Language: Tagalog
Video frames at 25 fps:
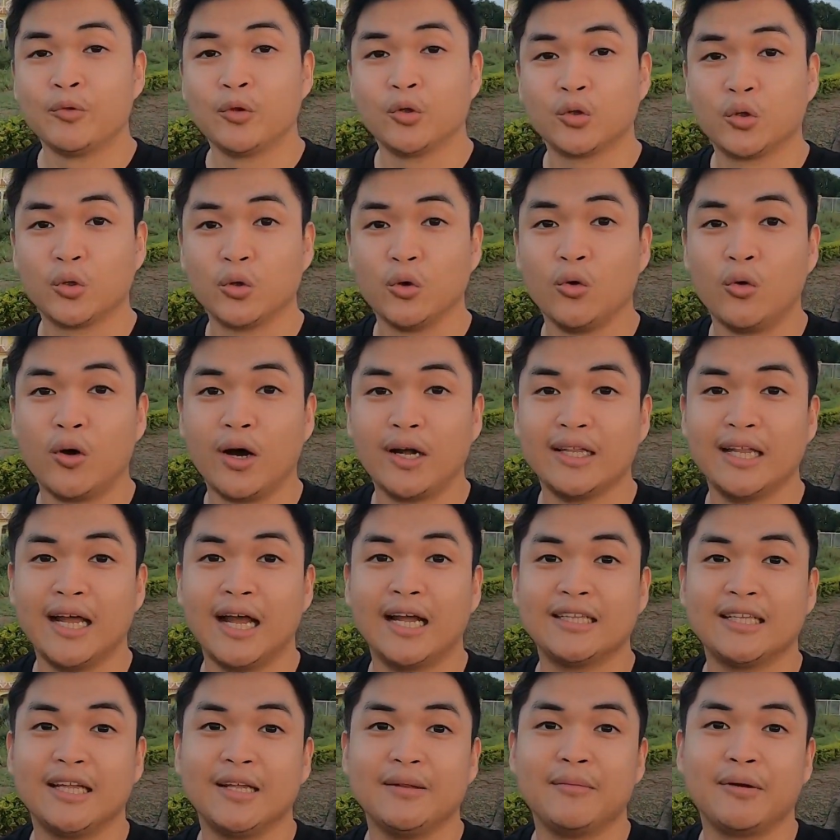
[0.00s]
Tutulungan
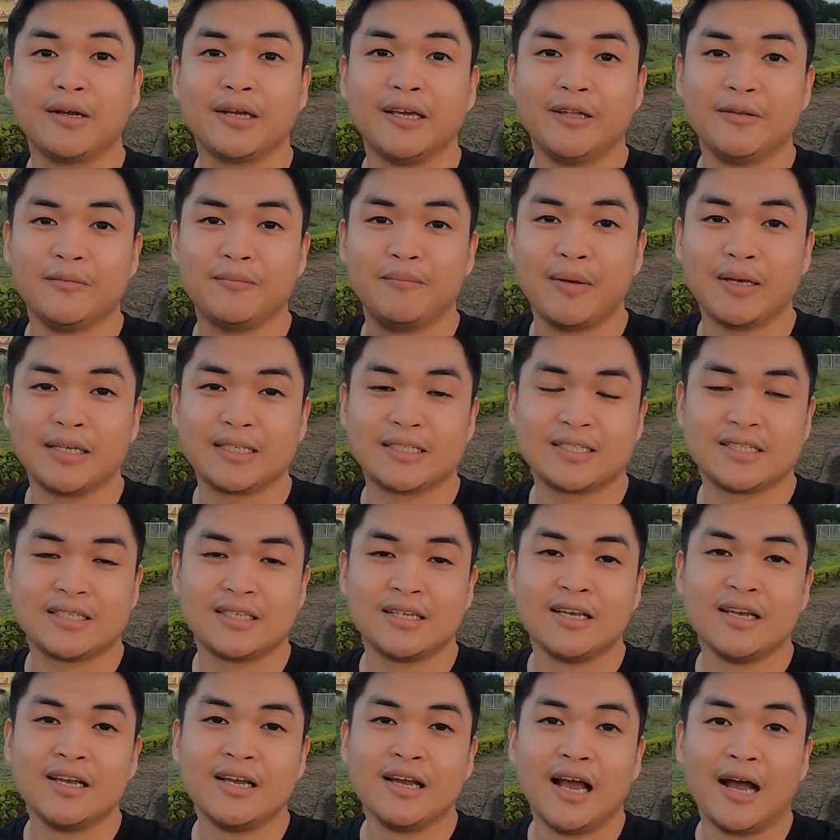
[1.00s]
natin
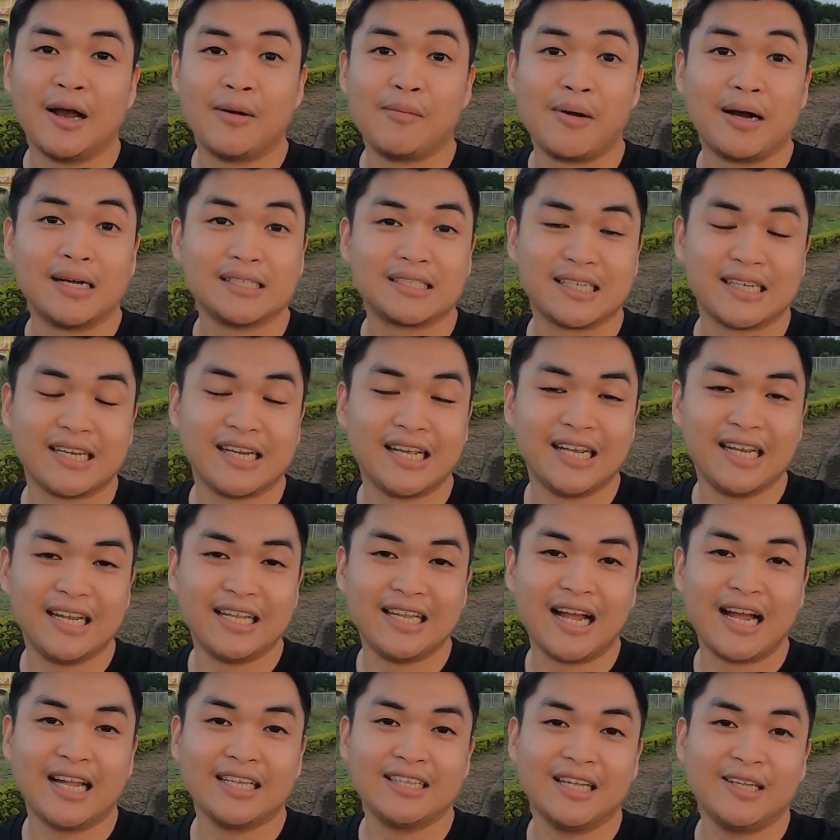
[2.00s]
mag-invest ang mga
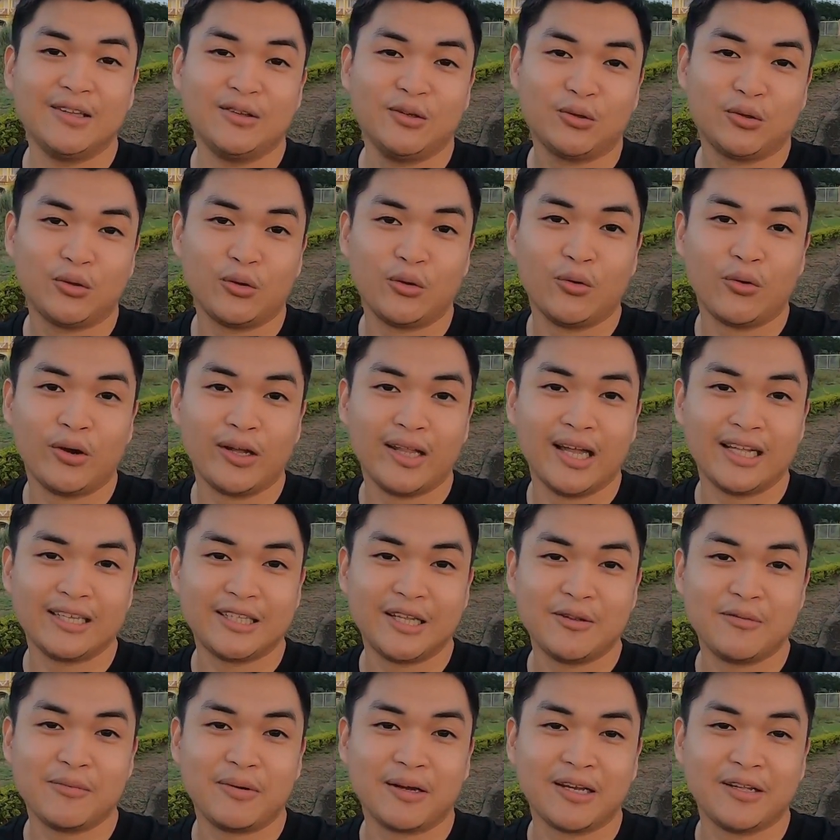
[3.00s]
sarili natin, tutulungan
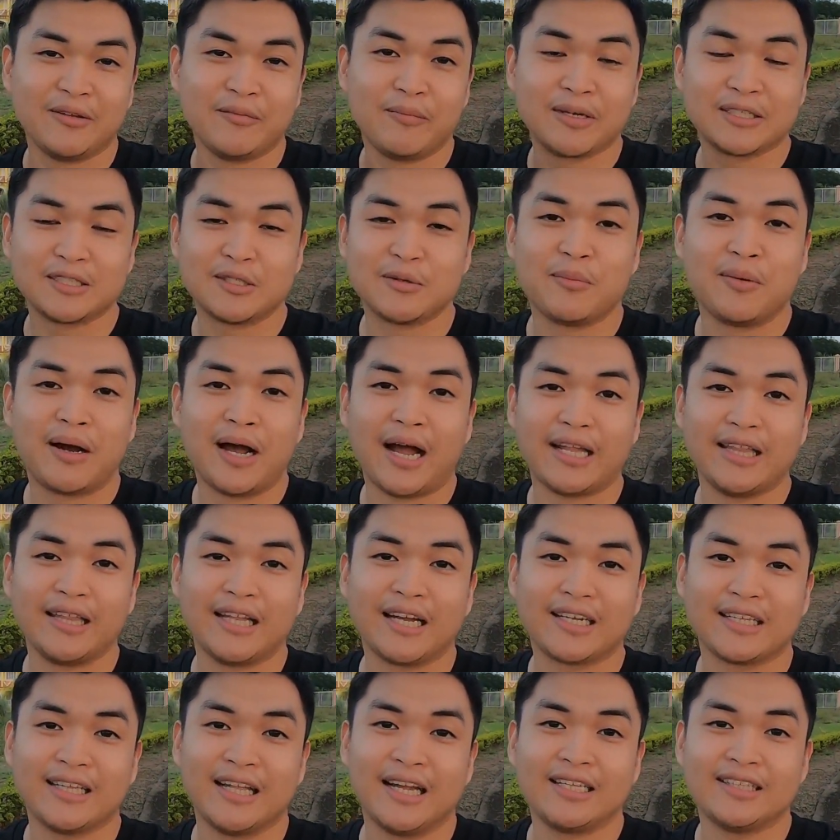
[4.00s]
natin mag-invest sa mga
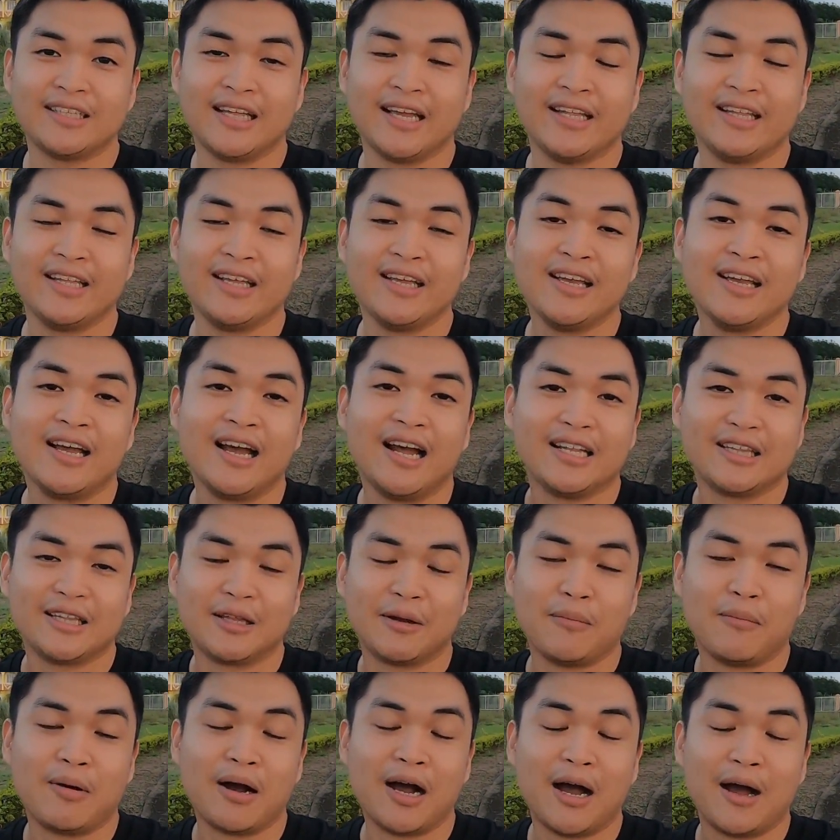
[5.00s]
anak natin at
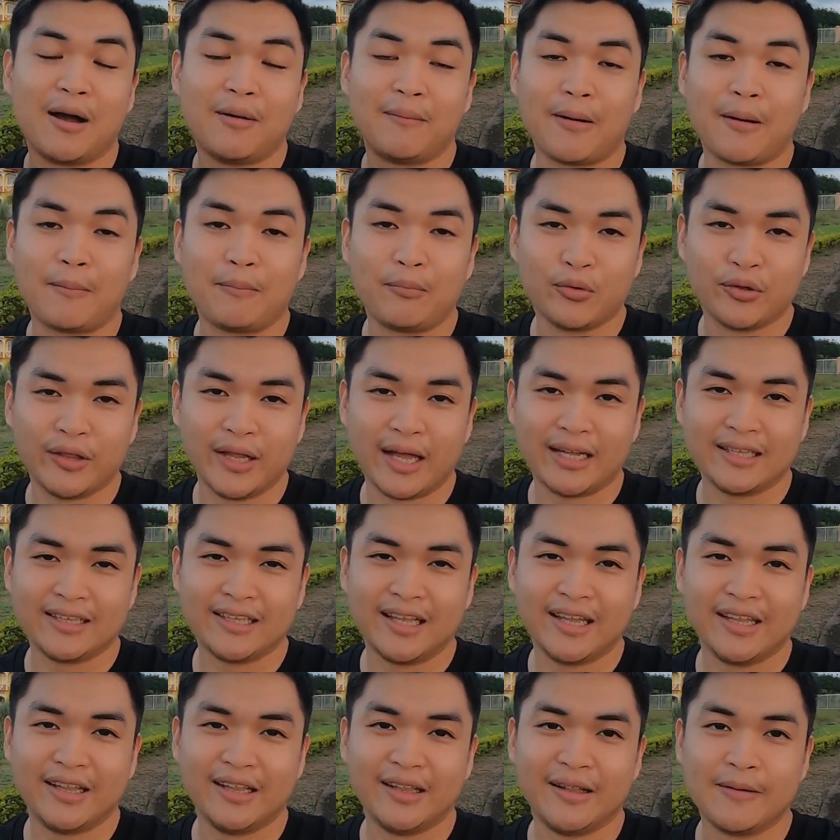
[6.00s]
ang mga apo
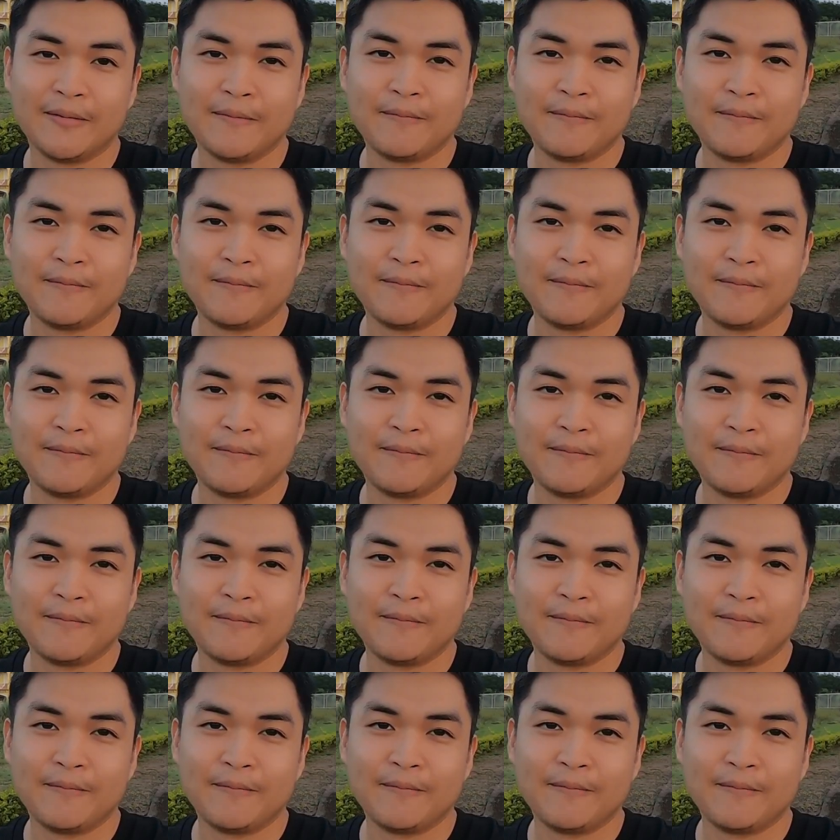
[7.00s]
natin